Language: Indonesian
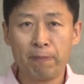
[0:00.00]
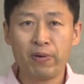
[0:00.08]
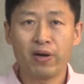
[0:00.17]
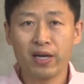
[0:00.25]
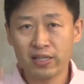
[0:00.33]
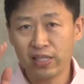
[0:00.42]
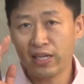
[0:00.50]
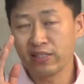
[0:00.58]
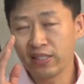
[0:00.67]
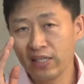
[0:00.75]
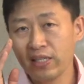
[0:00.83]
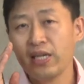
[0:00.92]

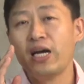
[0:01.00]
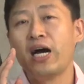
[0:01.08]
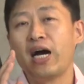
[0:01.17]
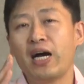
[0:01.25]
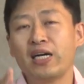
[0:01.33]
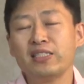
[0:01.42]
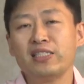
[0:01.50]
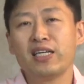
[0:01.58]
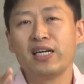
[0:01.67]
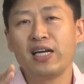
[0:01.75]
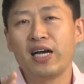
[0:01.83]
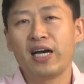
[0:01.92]
Perhatiannya
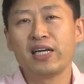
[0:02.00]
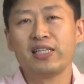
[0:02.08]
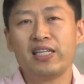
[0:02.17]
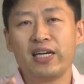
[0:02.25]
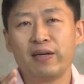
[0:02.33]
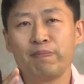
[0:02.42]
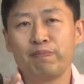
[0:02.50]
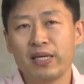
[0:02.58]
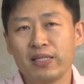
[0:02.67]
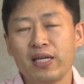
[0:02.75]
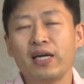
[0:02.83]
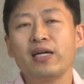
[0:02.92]
hanya ada
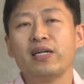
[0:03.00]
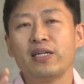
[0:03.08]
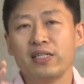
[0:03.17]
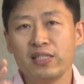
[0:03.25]
pada